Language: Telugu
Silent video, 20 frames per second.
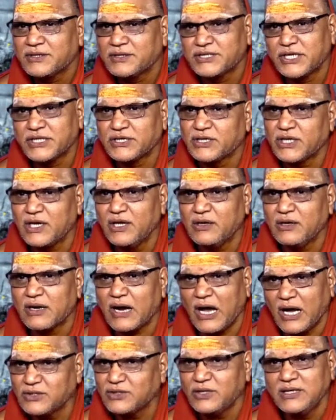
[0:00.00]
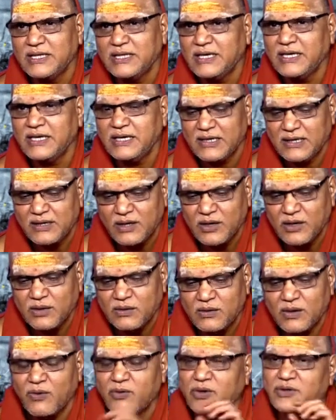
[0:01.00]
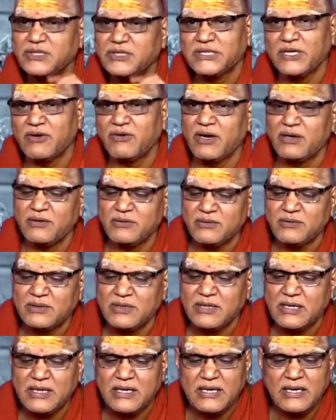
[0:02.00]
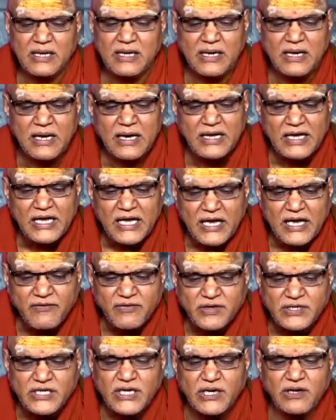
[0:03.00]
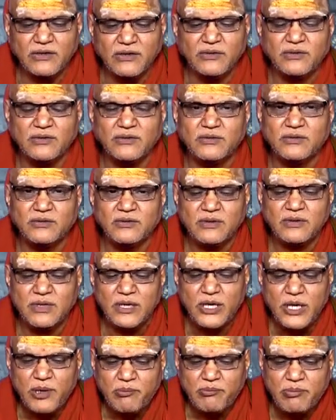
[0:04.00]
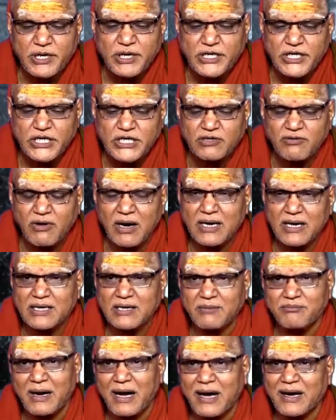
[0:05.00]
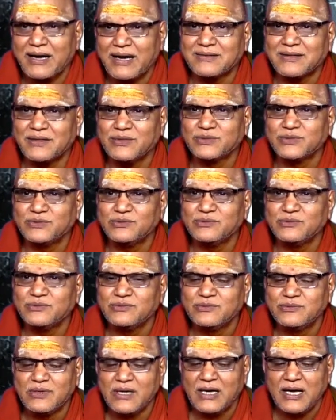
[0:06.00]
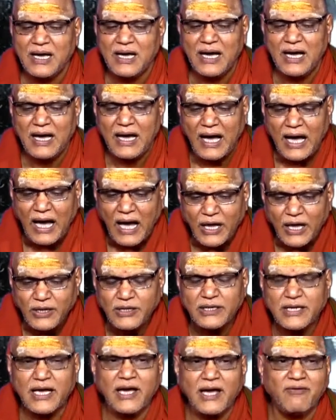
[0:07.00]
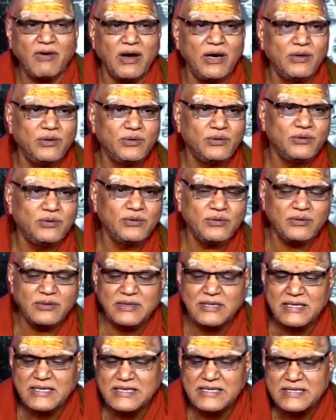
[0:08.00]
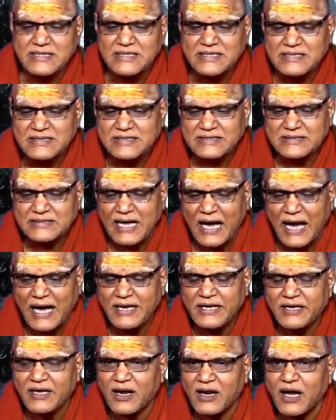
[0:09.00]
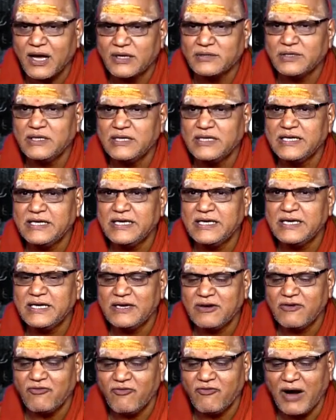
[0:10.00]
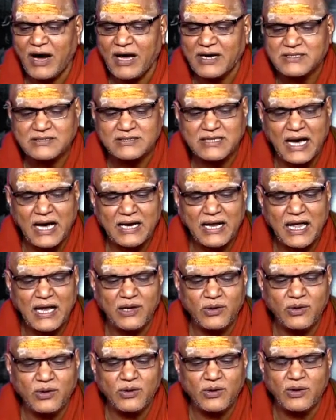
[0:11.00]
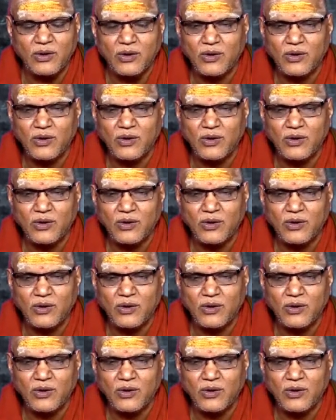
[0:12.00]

క్షత్రి రాజుల్ని గౌరవించేవాళ్ళు ఈ విషయం బ్రిటిష్ వాళ్ళకి బాగా తెలుసు అందుకే వాళ్ళు స్థానిక రాజుల్ని వారి స్థానాల్లో